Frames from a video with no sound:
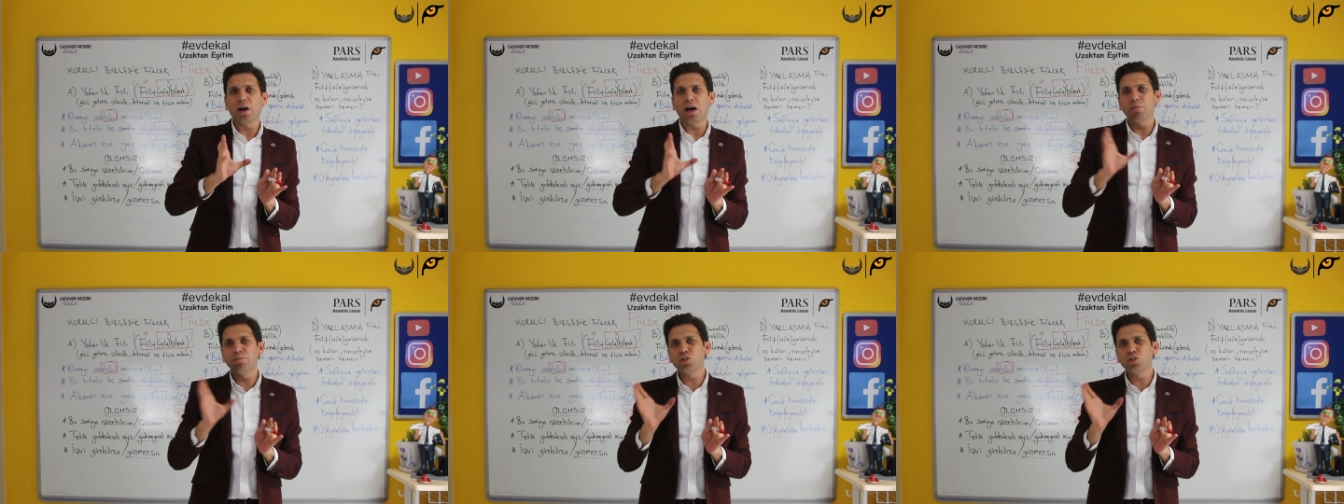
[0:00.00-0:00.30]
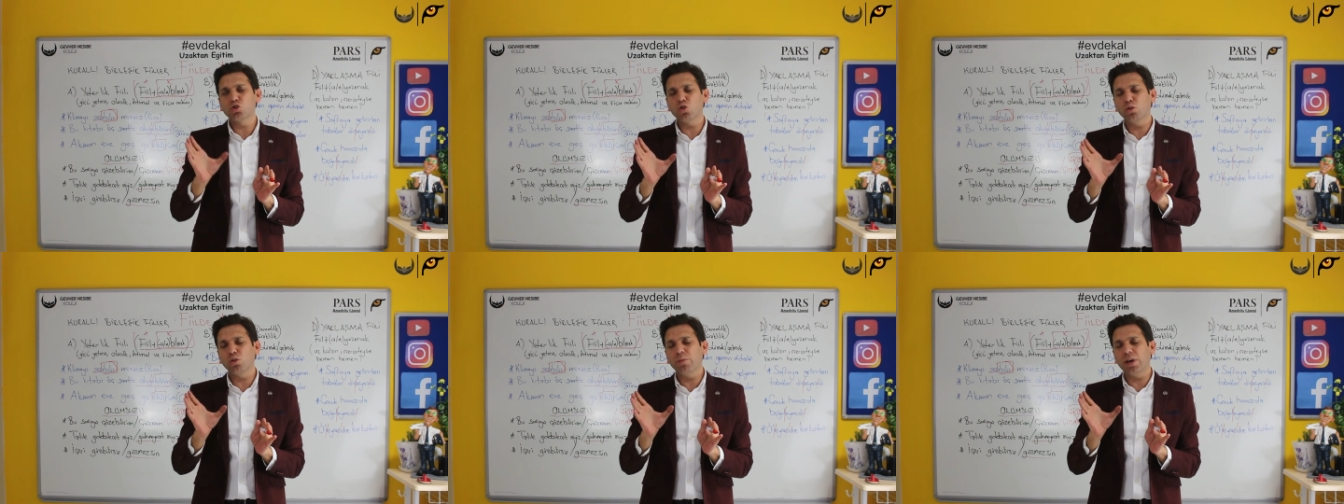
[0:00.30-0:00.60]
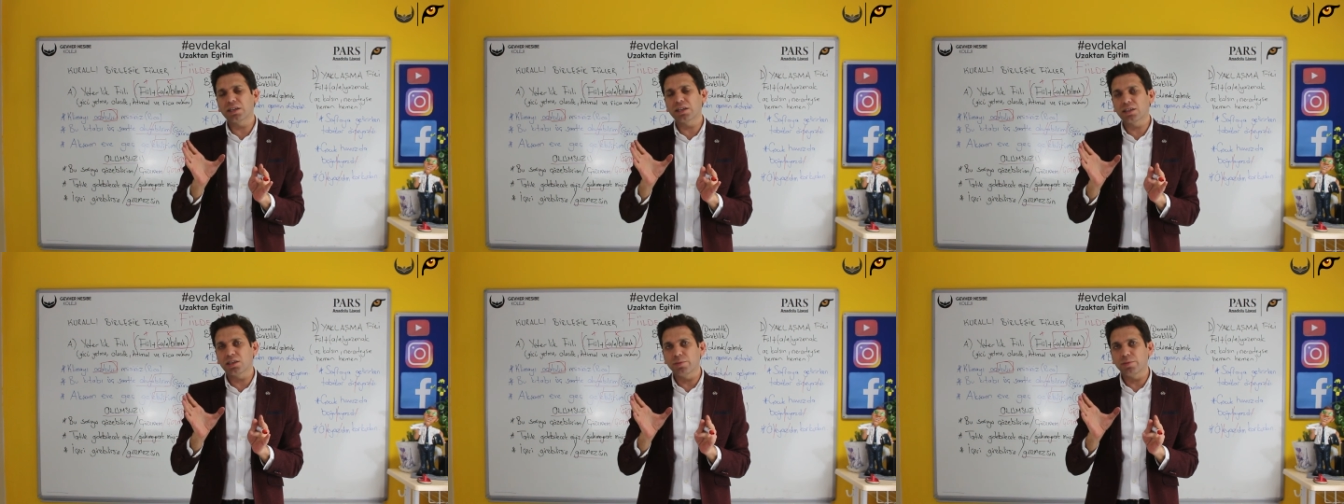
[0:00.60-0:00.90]
hapis
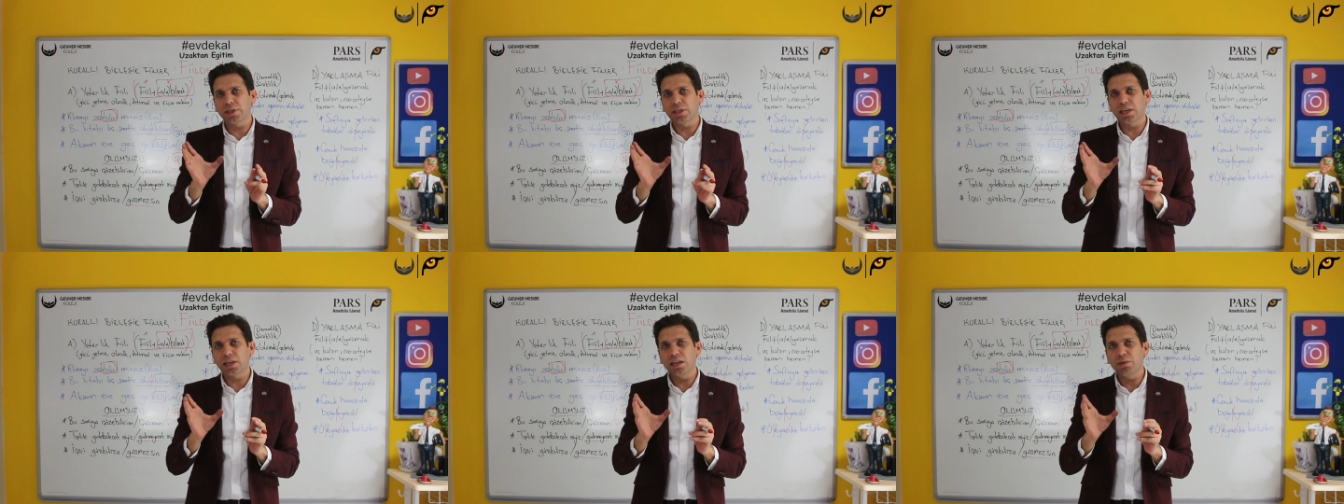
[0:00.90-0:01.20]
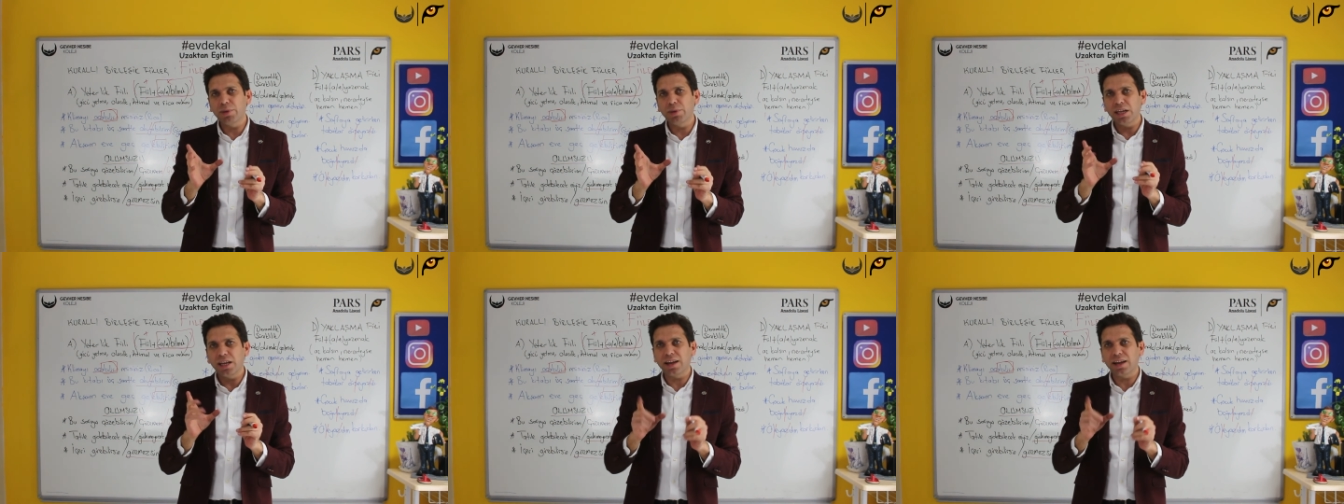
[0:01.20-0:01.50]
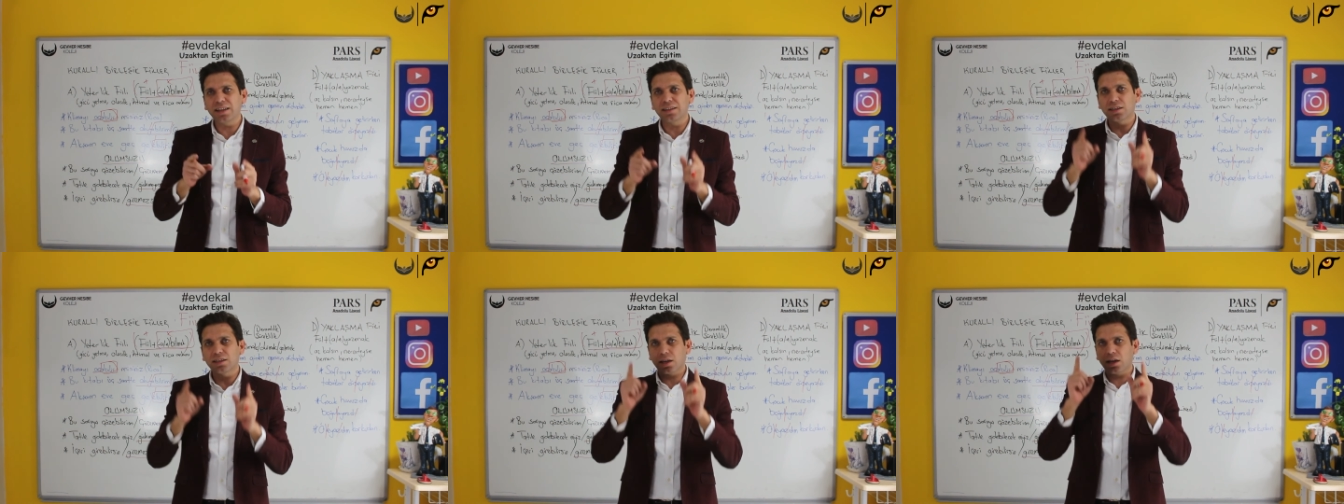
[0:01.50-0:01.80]
olmak gibi
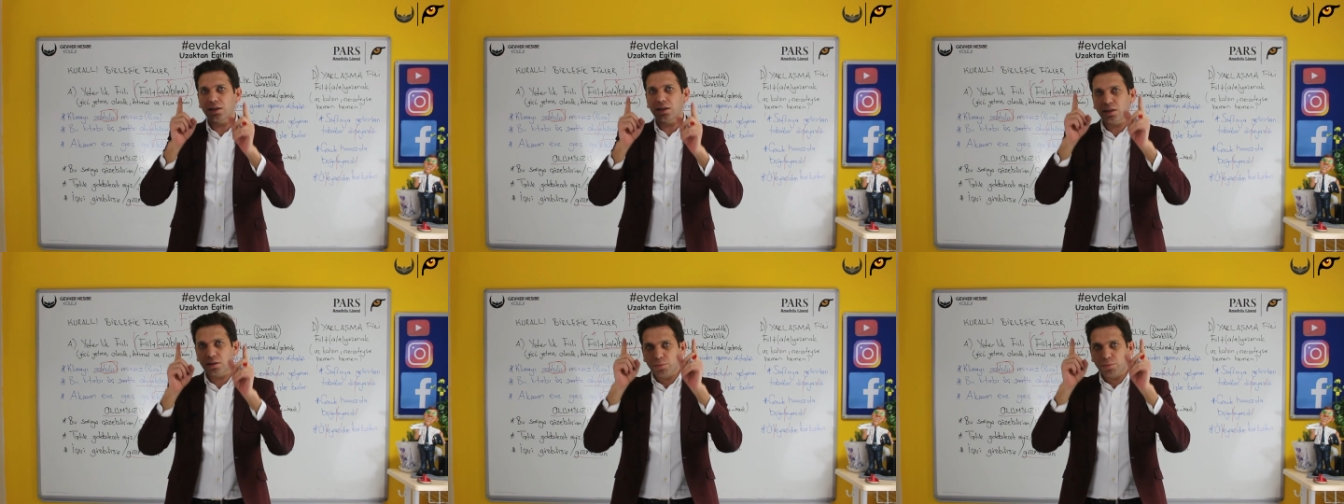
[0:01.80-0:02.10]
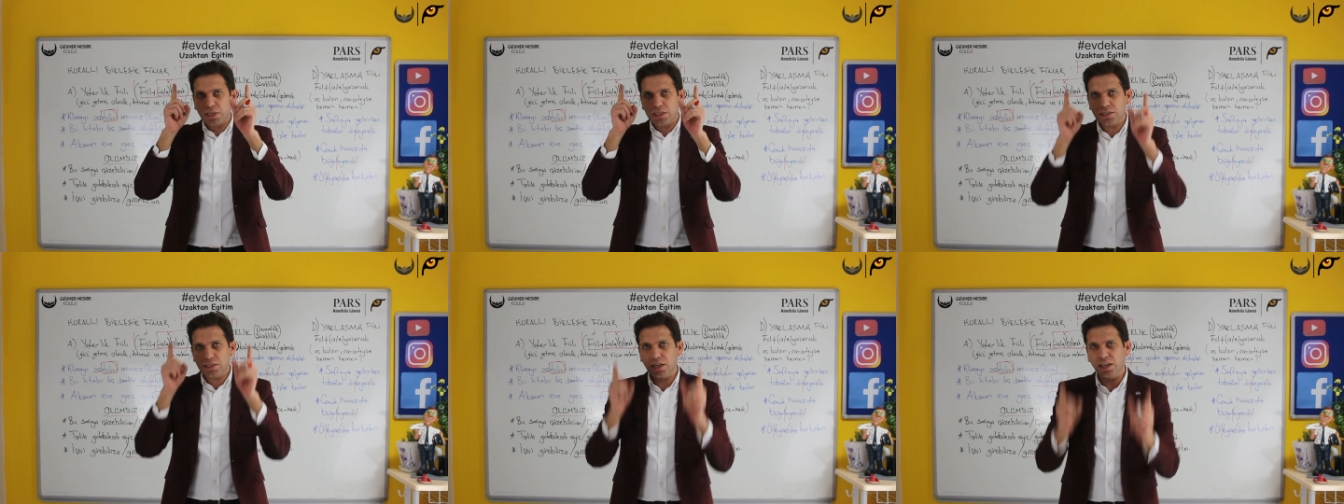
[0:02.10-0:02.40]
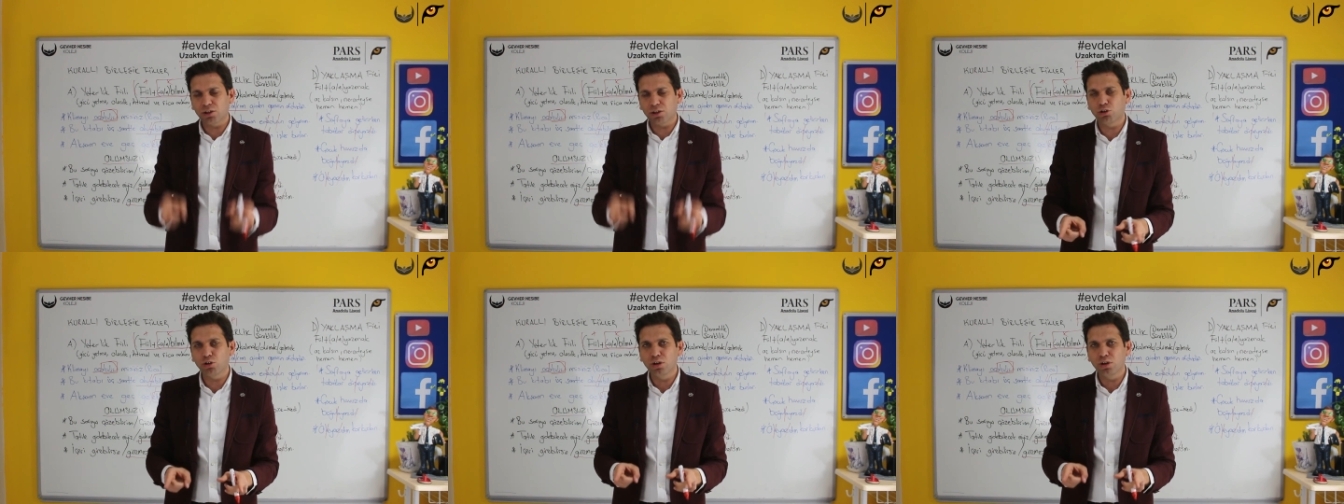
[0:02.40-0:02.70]
kelimelere dikkat etmeniz
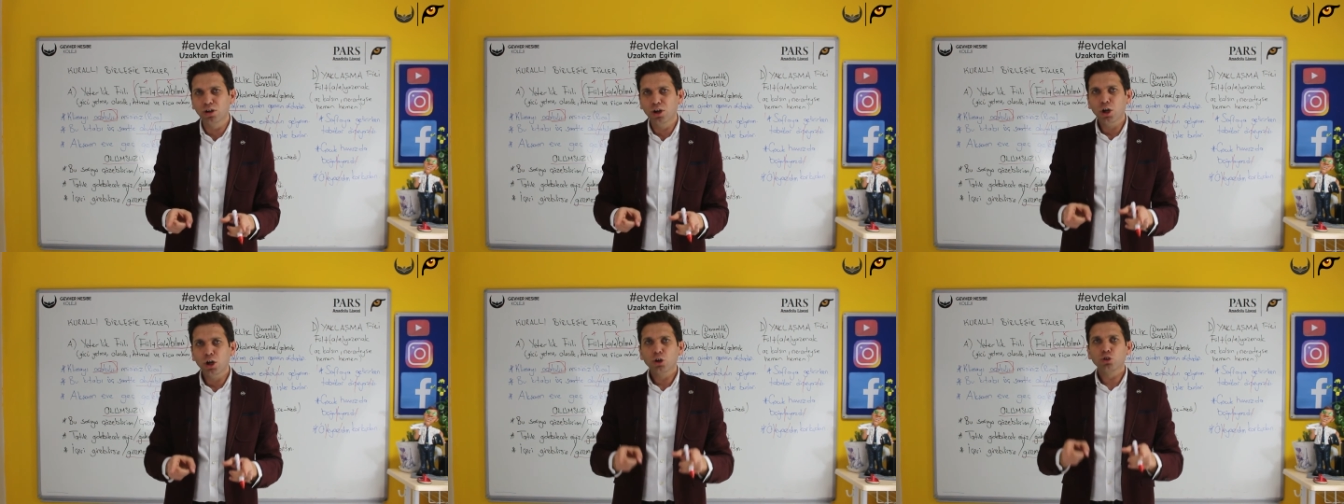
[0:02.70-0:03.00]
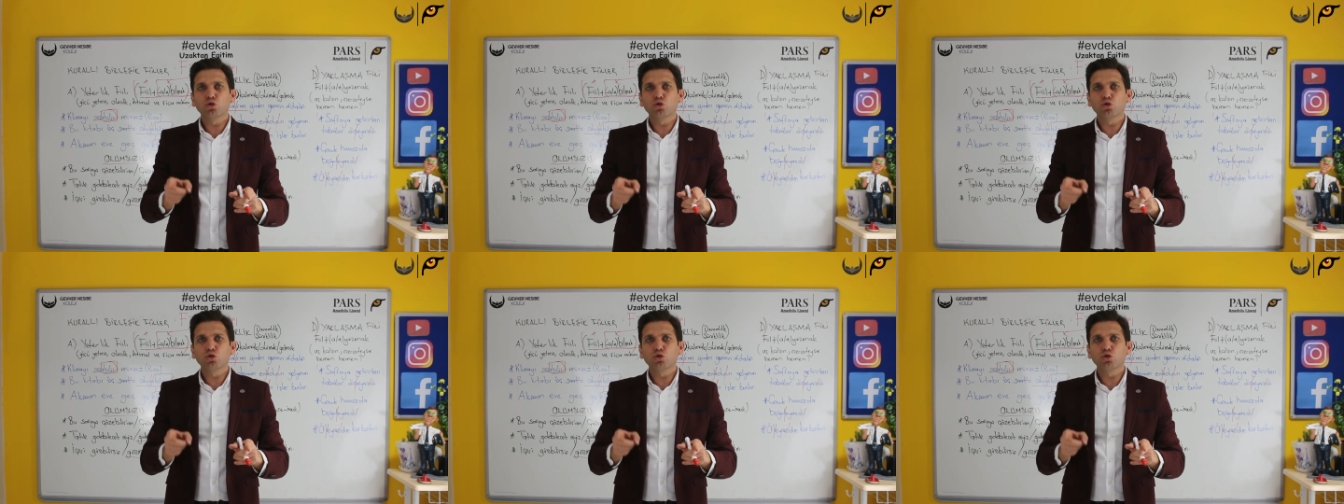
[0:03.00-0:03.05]
gerekiyor.